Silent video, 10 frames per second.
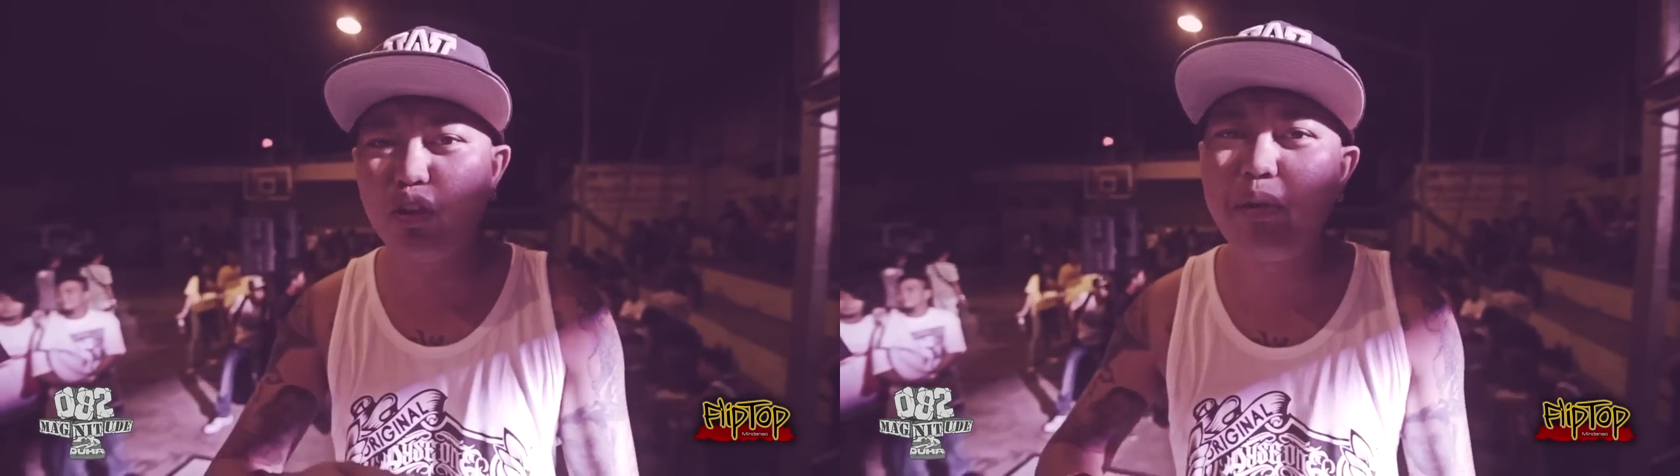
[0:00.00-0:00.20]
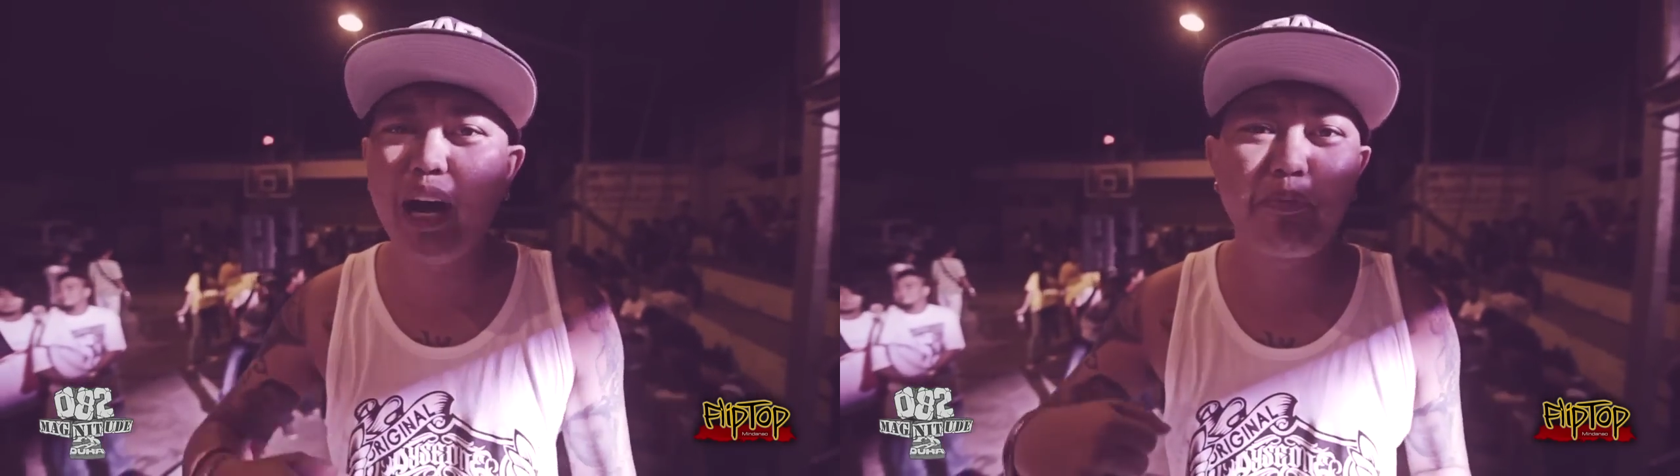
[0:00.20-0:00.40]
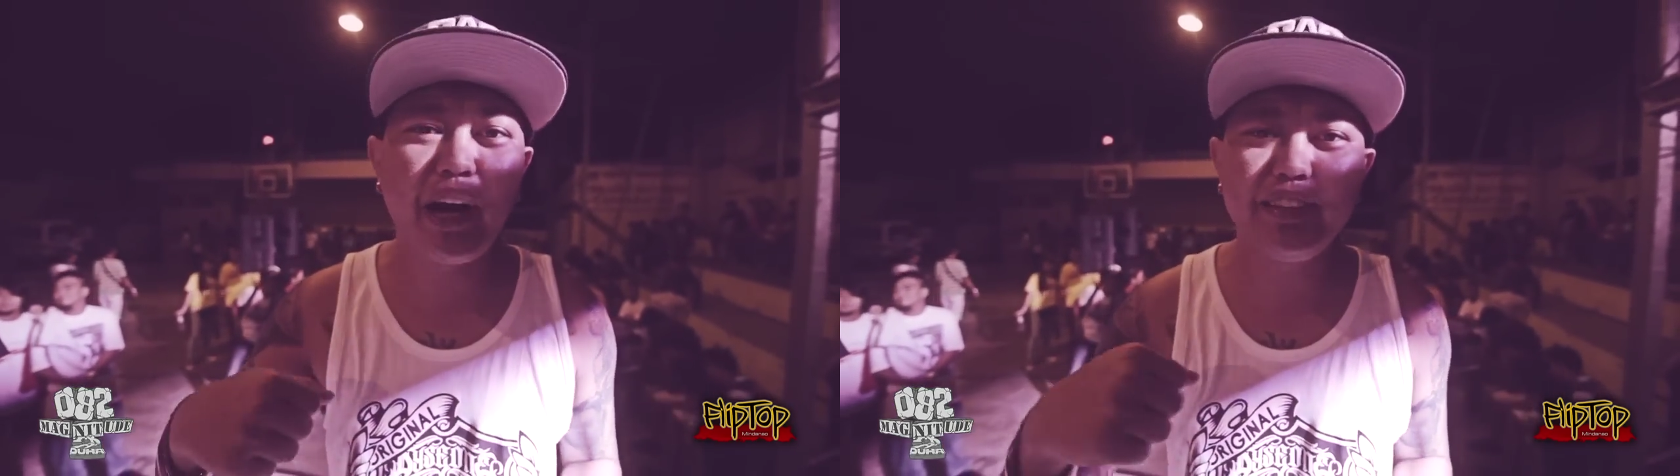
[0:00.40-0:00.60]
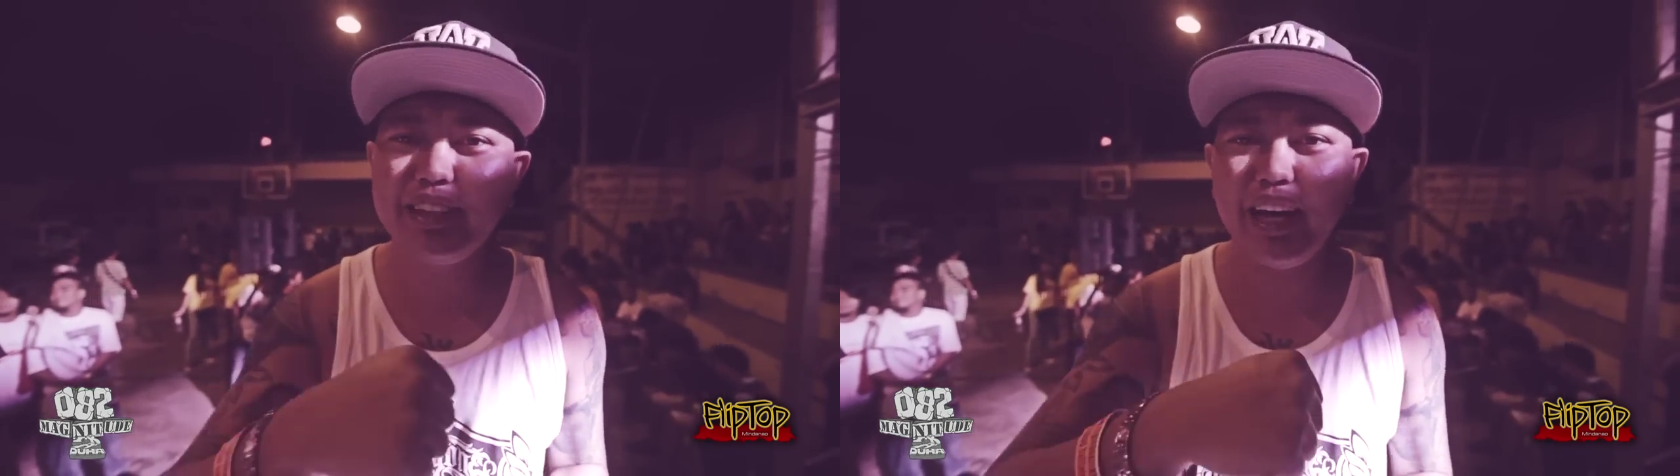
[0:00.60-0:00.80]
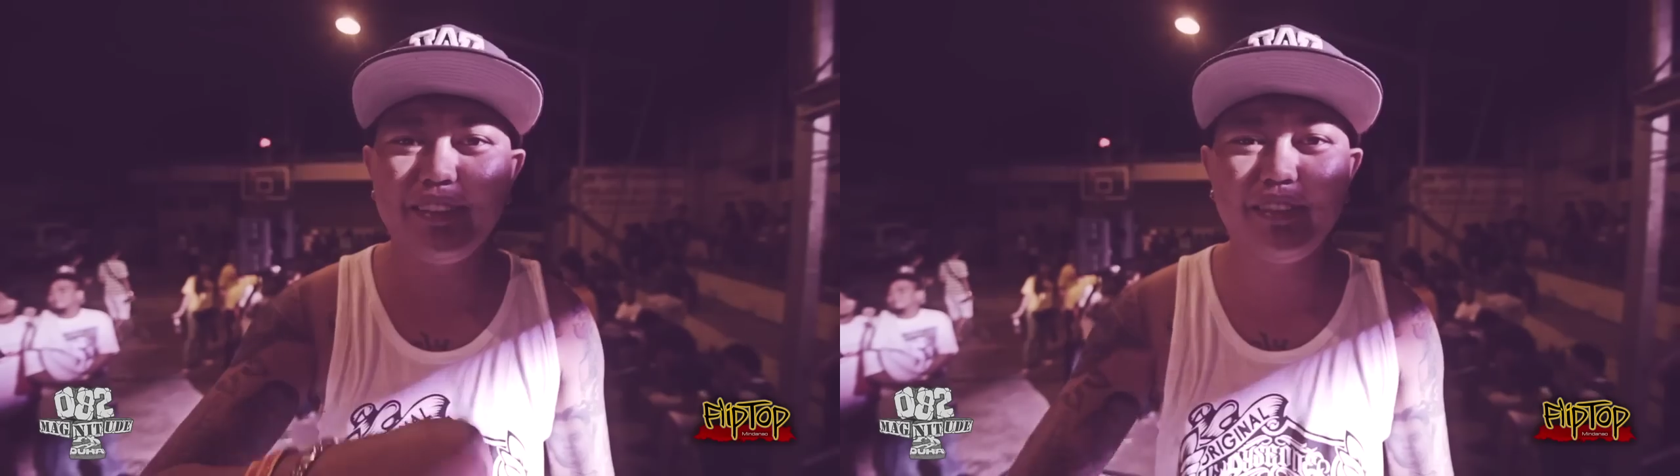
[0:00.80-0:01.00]
yung mga
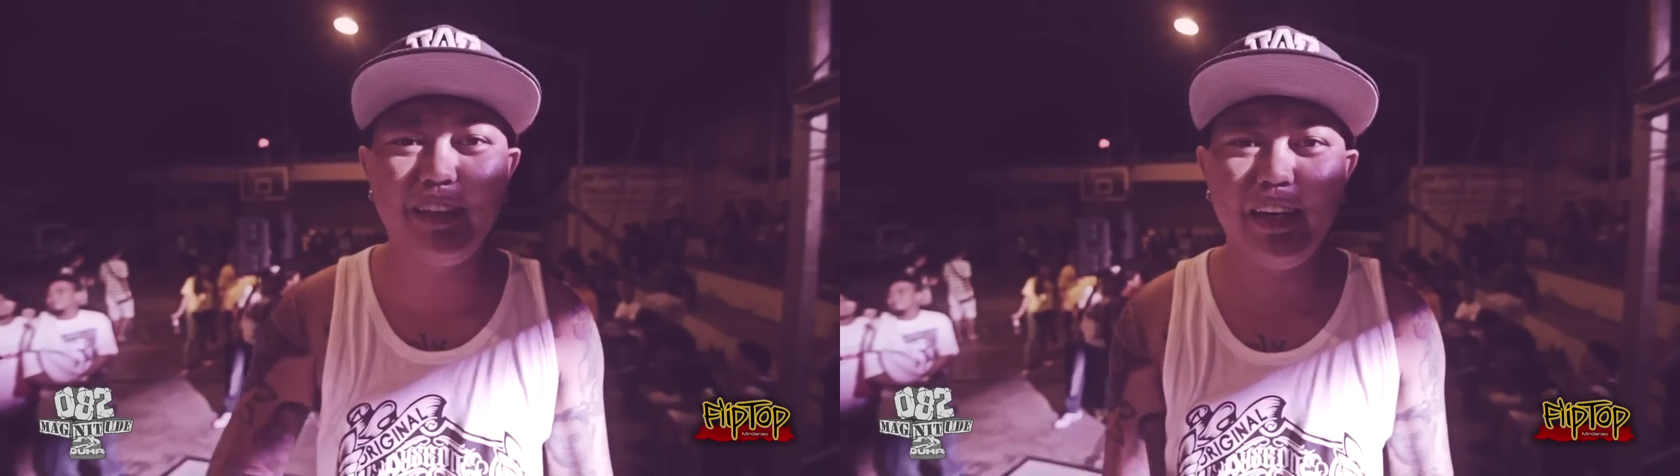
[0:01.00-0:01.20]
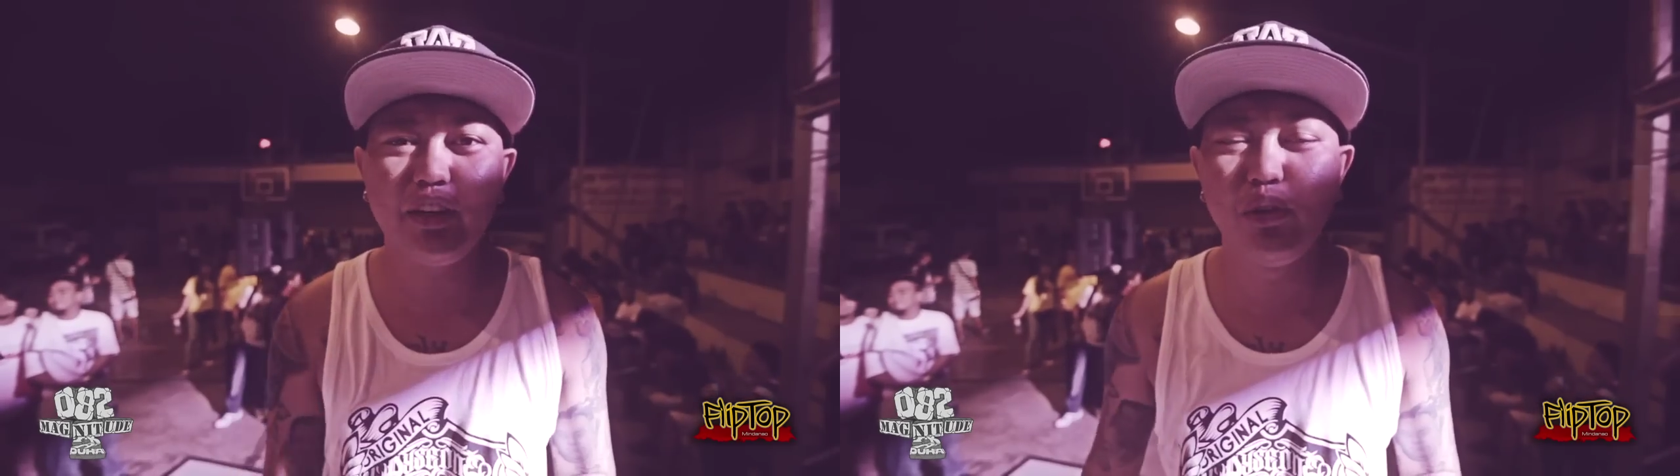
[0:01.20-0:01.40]
punchlines ni